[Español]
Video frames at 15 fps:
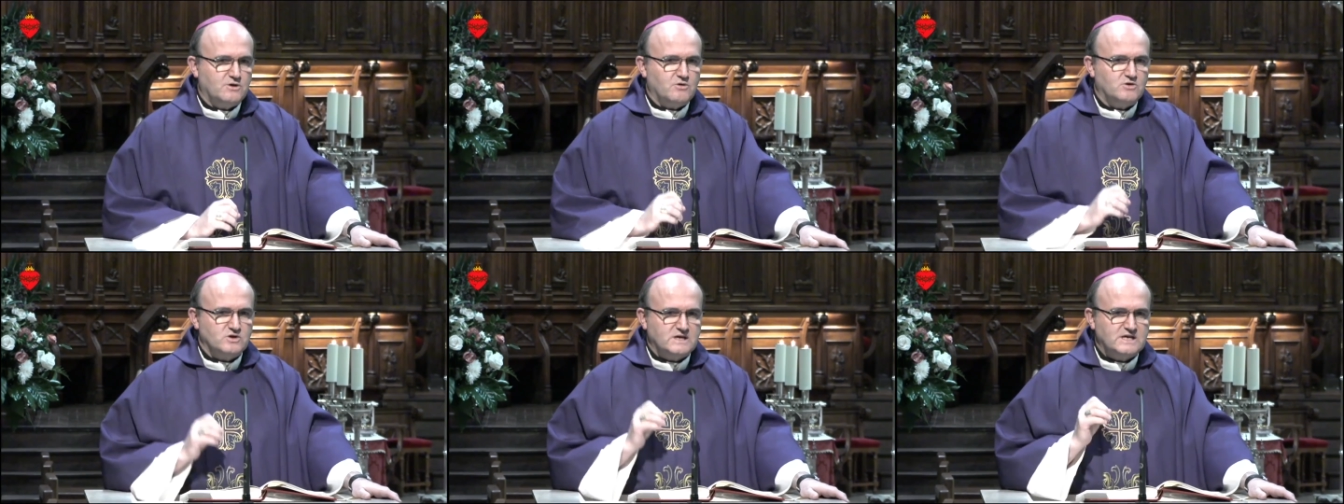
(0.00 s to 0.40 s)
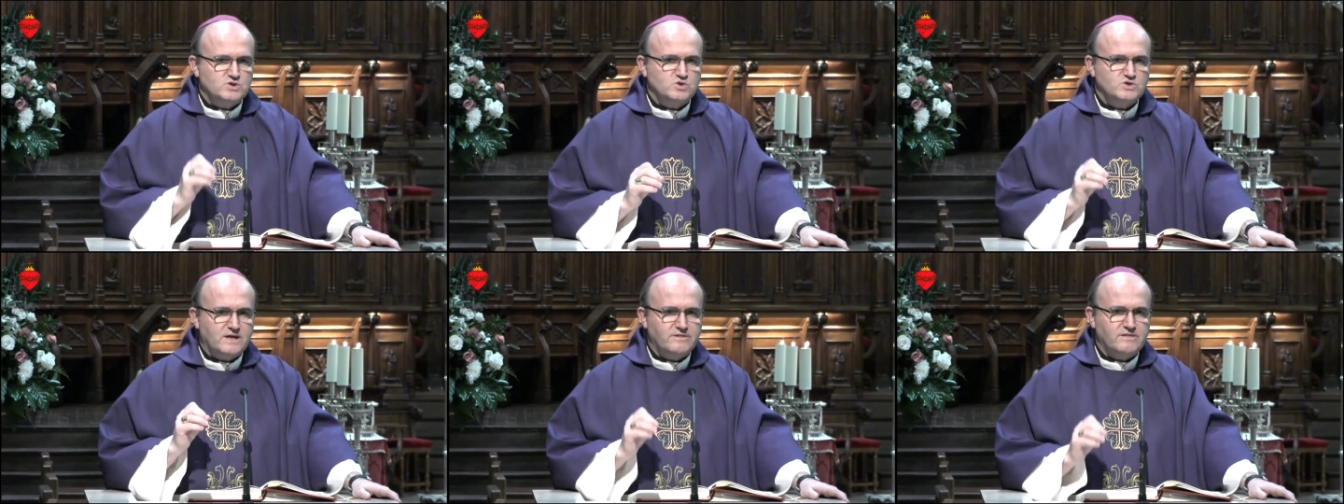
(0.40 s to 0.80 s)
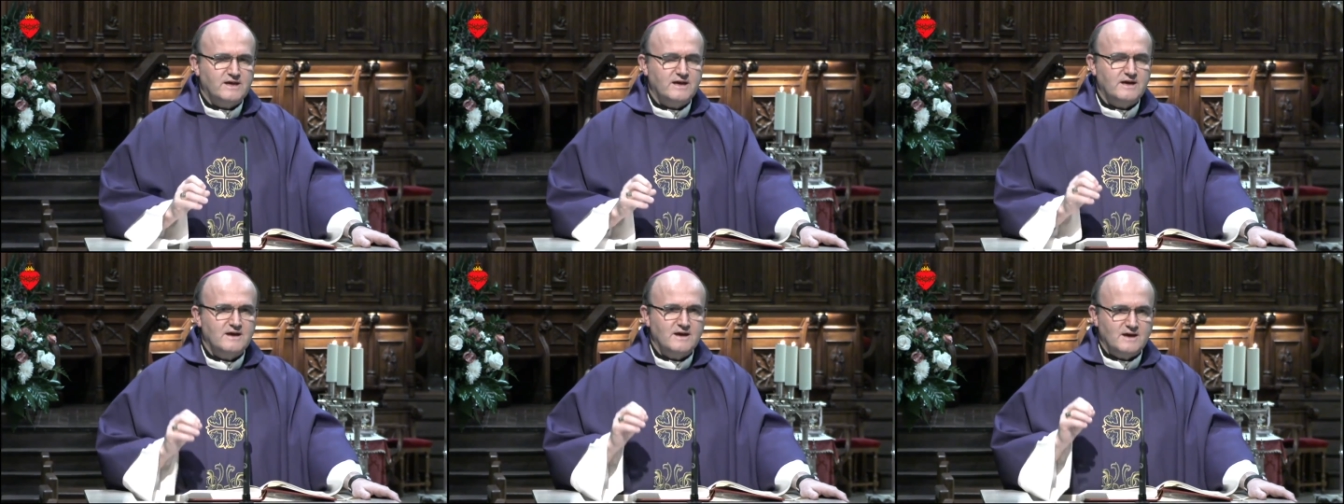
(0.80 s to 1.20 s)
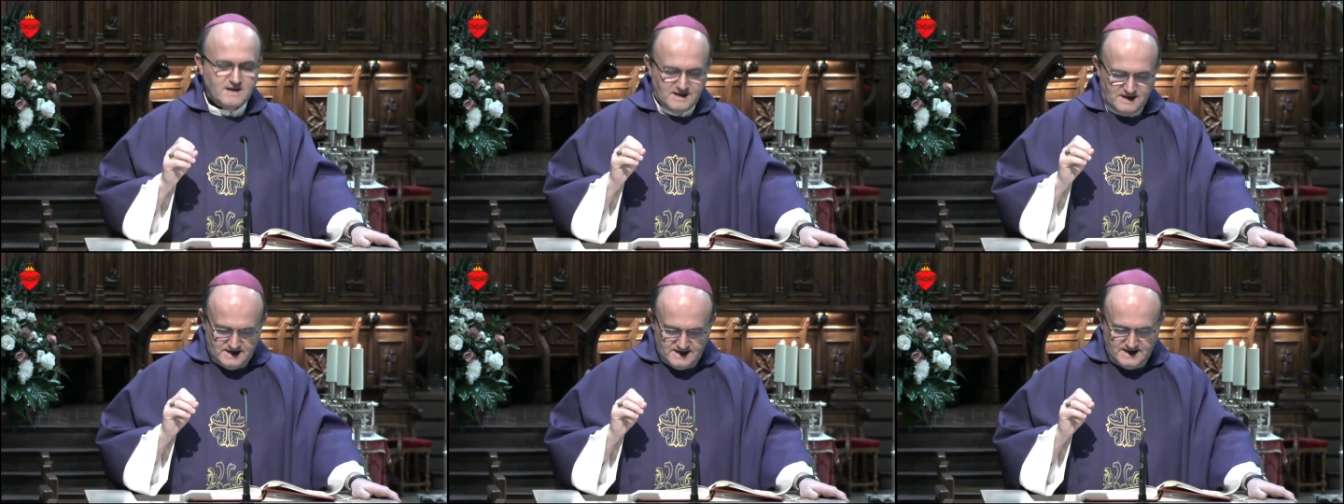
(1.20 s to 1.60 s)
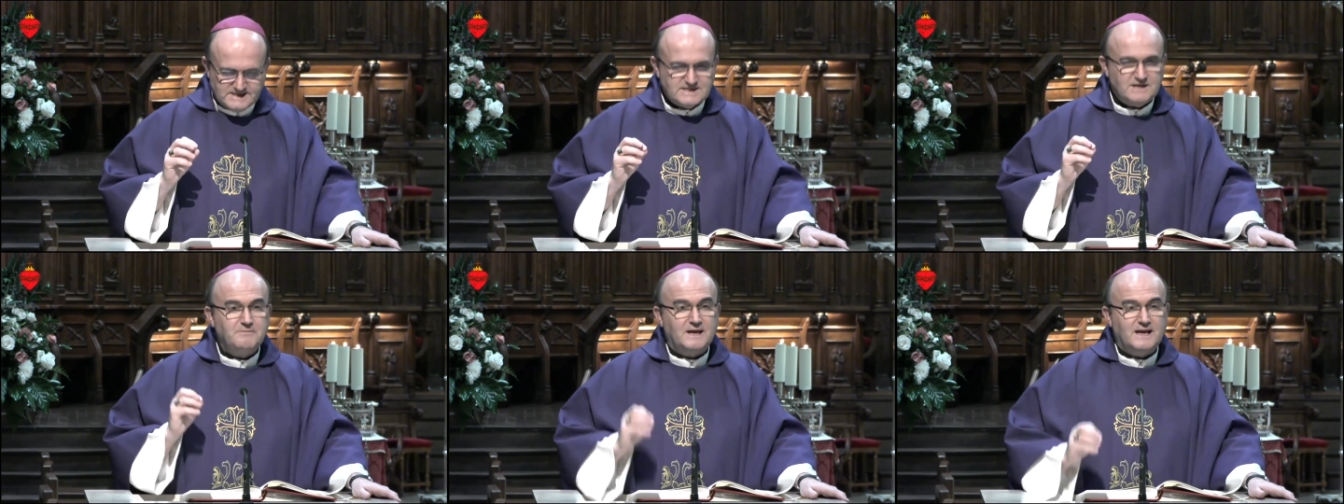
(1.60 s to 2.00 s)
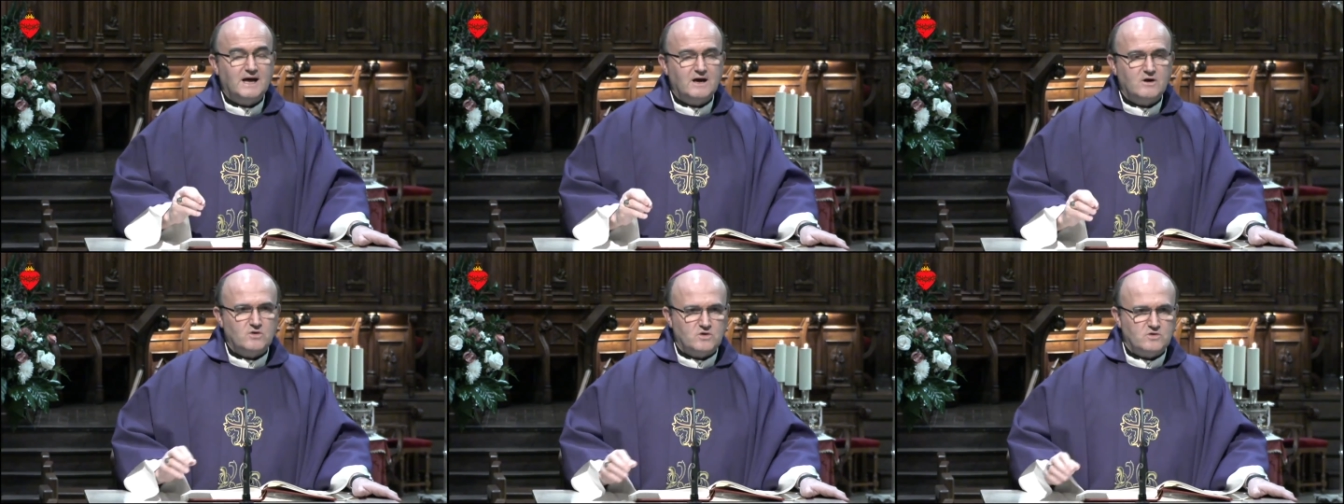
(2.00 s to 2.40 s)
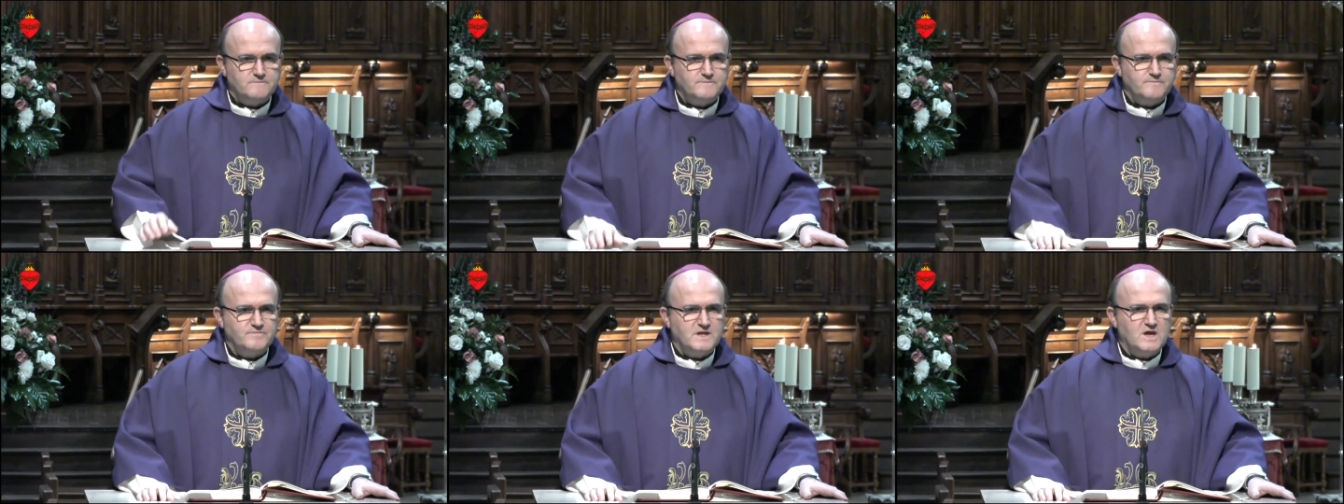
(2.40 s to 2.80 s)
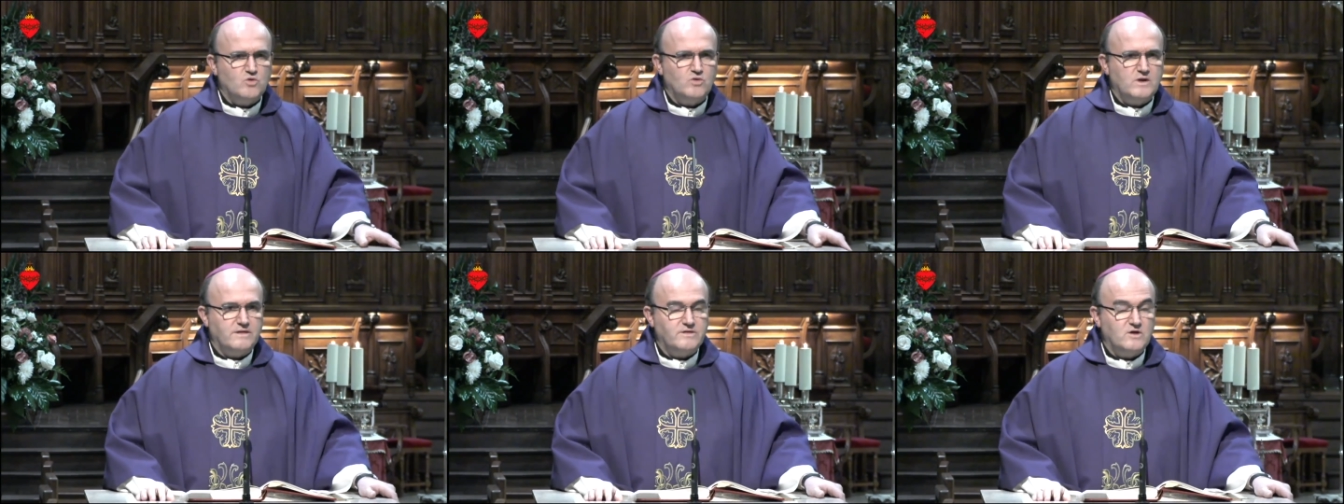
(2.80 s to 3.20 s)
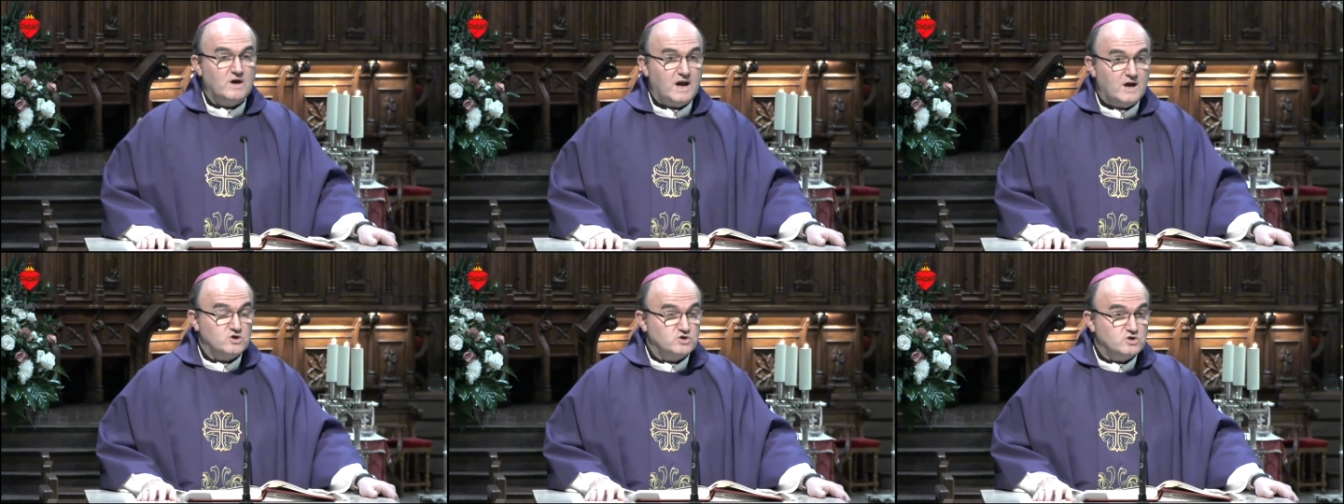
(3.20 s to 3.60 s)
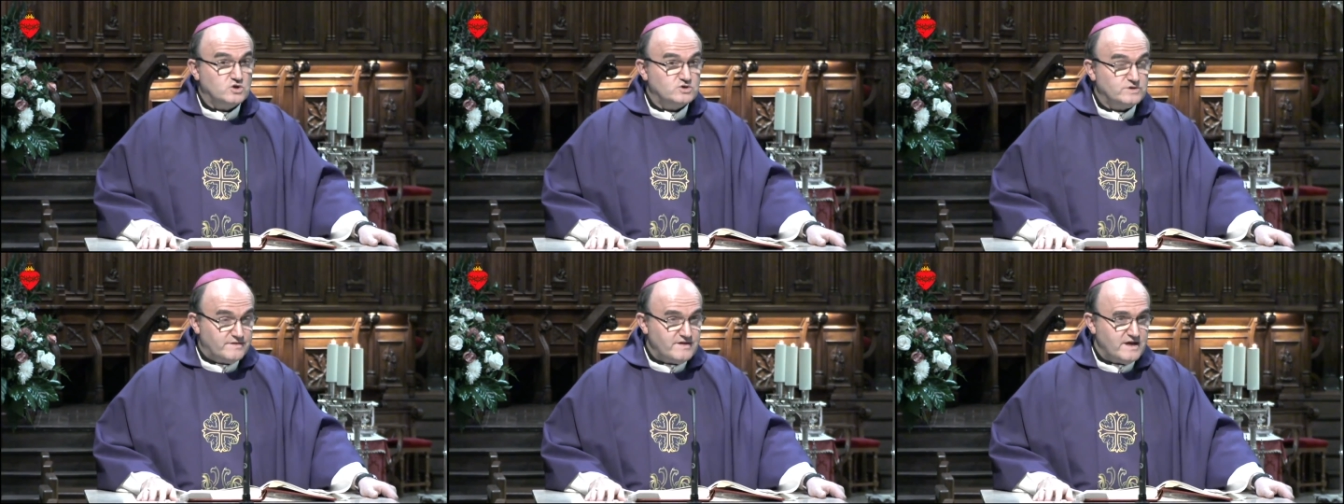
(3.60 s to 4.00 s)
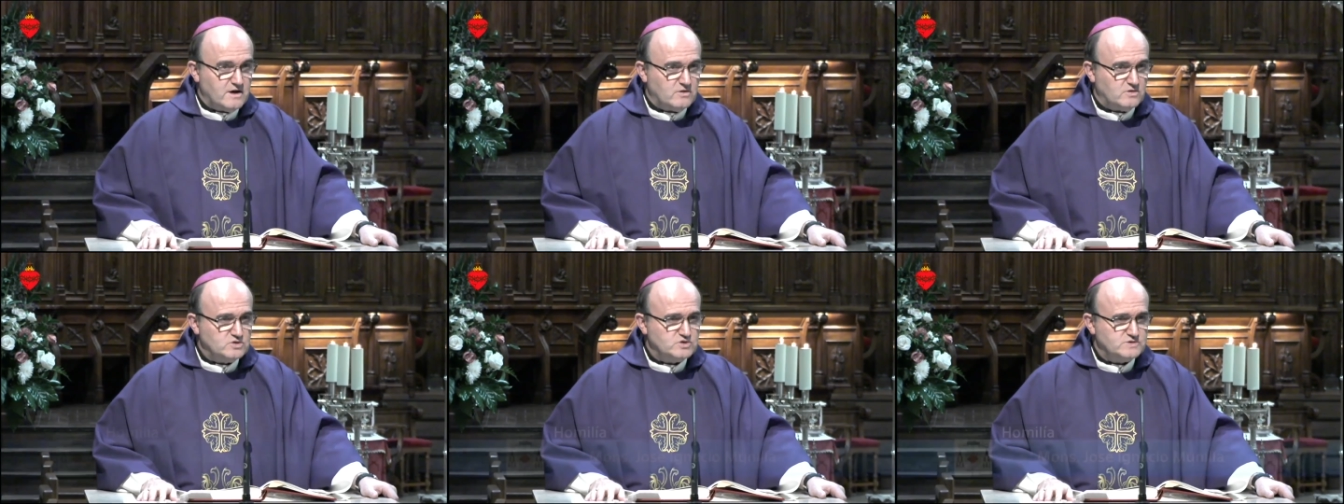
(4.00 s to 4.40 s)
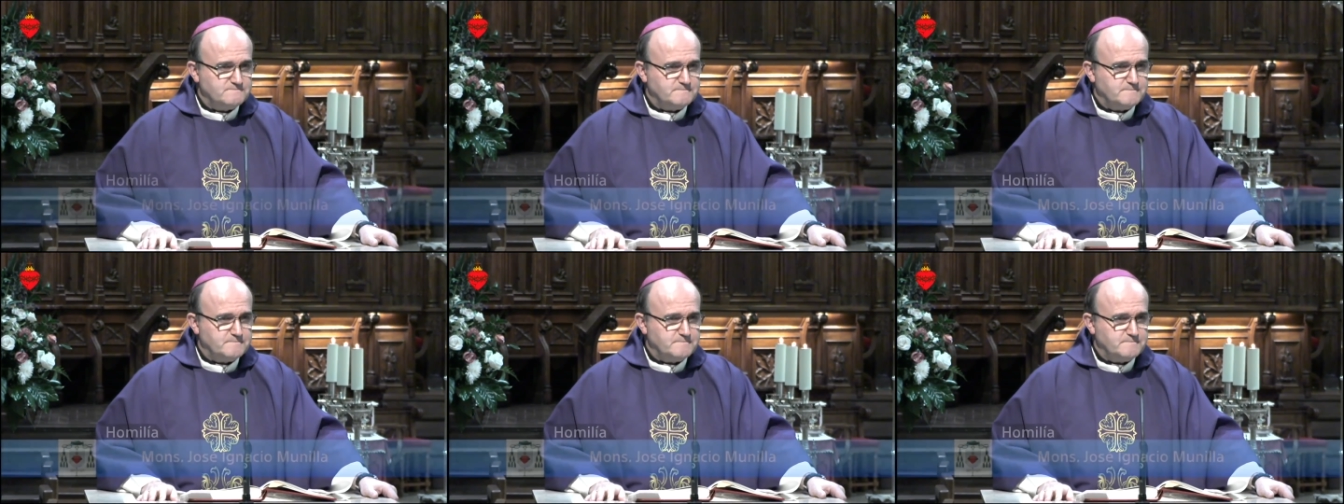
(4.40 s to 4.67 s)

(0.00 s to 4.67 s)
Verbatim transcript: Cuando Jesús hace ese milagro de curación a los dos ciegos,